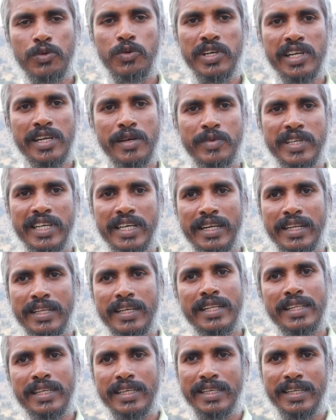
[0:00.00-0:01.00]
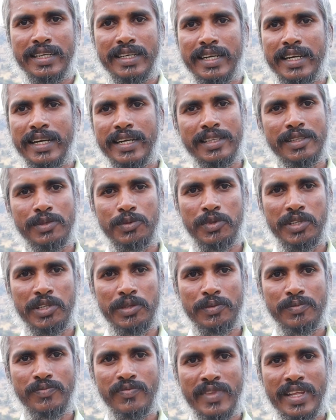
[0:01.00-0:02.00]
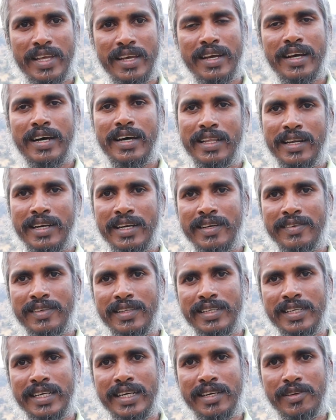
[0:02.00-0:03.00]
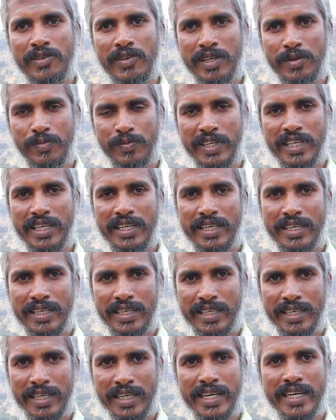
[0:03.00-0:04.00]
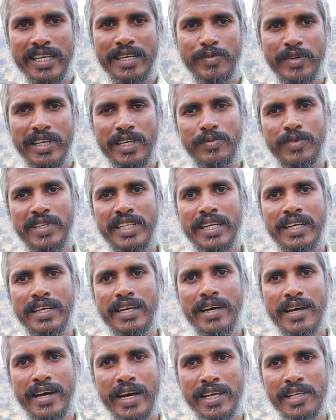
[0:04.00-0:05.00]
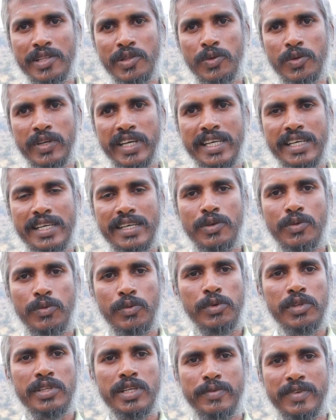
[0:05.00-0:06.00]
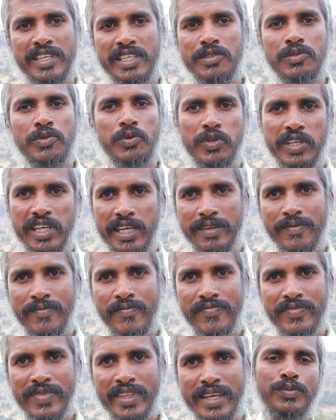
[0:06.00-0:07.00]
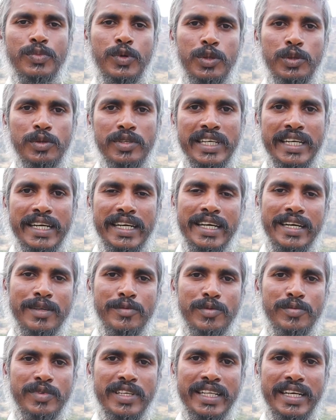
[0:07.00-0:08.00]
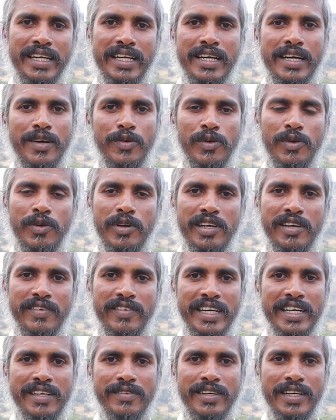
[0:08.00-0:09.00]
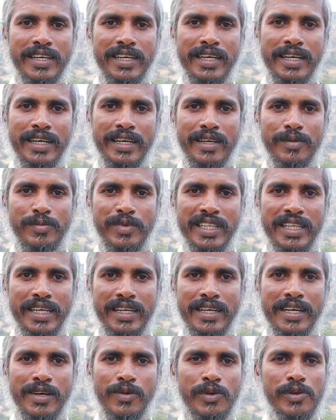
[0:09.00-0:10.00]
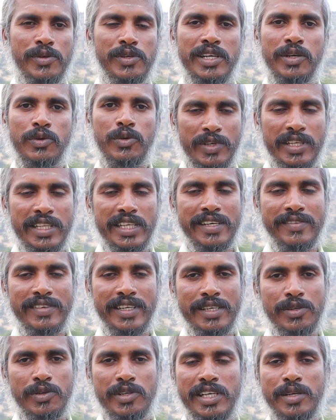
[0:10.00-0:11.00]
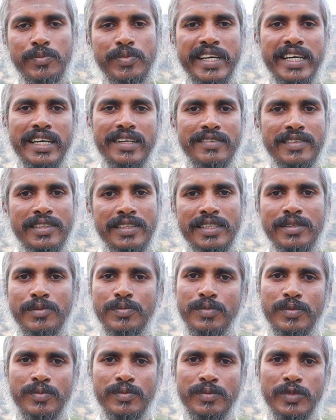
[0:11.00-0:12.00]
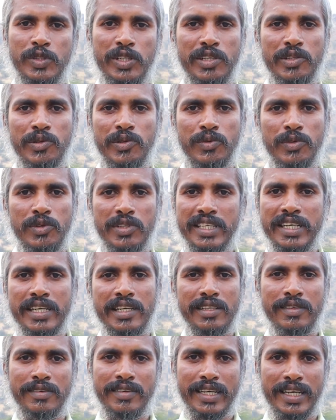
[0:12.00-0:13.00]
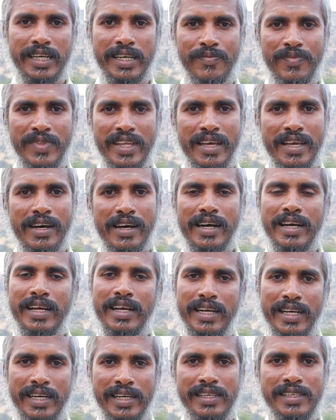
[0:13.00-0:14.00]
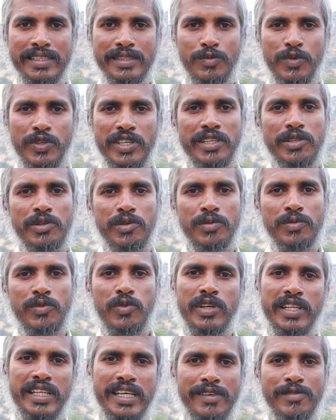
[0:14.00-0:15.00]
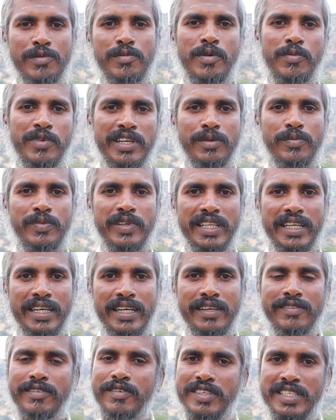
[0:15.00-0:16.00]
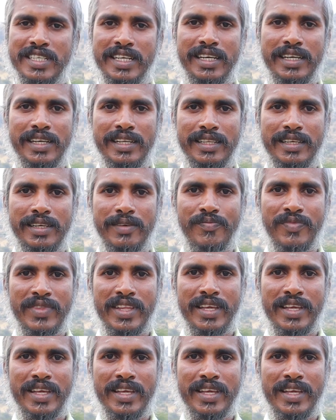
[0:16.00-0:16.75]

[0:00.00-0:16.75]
குடில் அப்படிங்கிறது அந்த இருக்கிற இடத்த குறிக்கும் அதனால் வந்து எங்களோட இப்போ அங்காடிக்கு பெயர் பார்த்திங்கன்னா ஐந்துணை உழுதவன் குடில் பொதுவாக எல்லாருமே பார்த்திங்கன்னா அவங்களுடைய வண்டி வாகனங்களில் பார்த்தீங்கன்னா அவங்களுடைய குலதெய்வங்களுடைய பெயரை வந்து முக்கியத்துவம் கொடுத்து எழுதுவாங்க ஆனால் எங்களுக்கு முக்கியத்துவம் குலதெய்வம் அப்படின்னு பார்த்திங்கன்னா விவசாயிகள் தான்